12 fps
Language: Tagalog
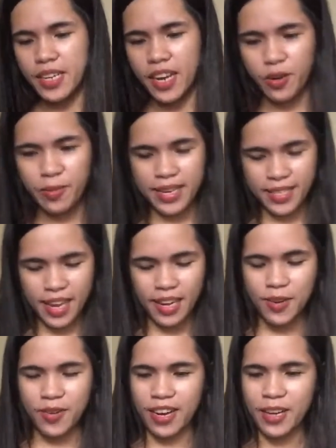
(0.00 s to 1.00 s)
fry ha. Umasa
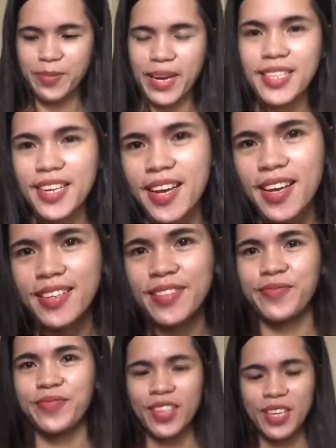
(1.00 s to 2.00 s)
ako ha. Umasa.
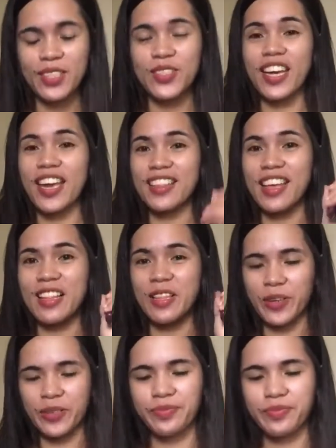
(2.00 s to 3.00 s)
So, ayan,
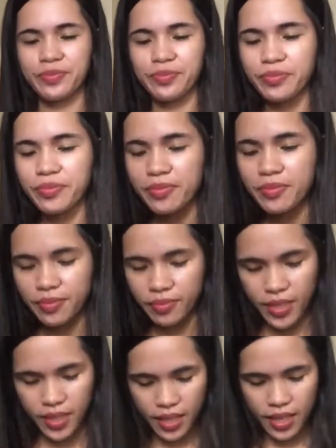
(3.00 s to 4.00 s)
tatlo.
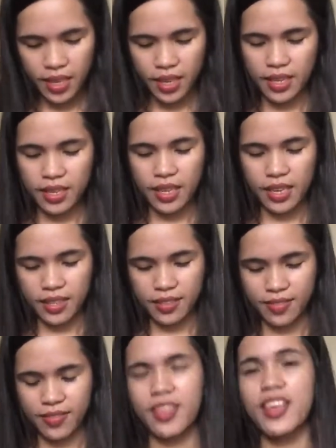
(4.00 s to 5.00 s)
And
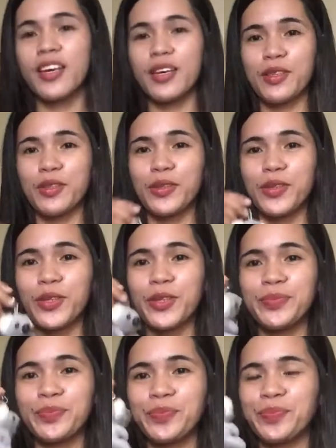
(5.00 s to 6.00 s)
then, ito,
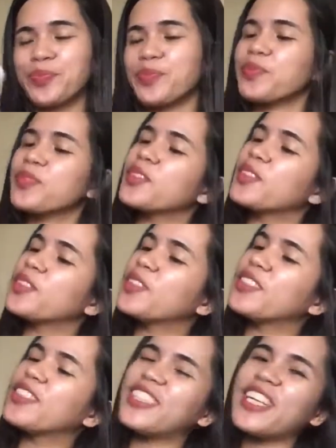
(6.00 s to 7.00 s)

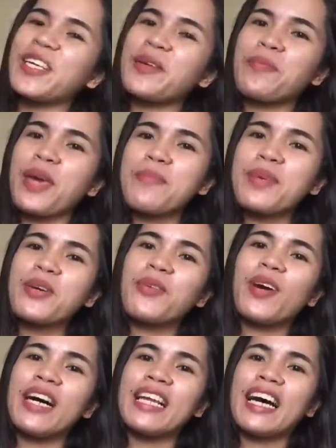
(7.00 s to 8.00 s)
si Baby
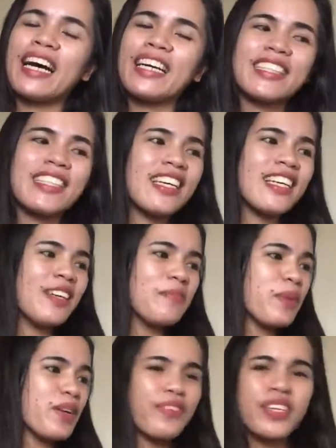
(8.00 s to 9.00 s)
Koala.
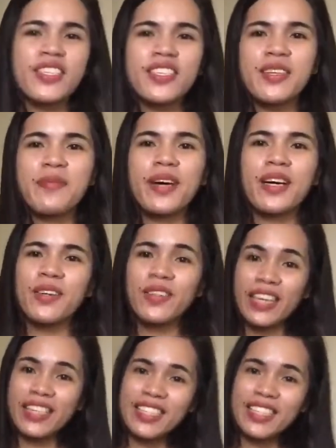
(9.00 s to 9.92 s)
Perfect siya sa bag ko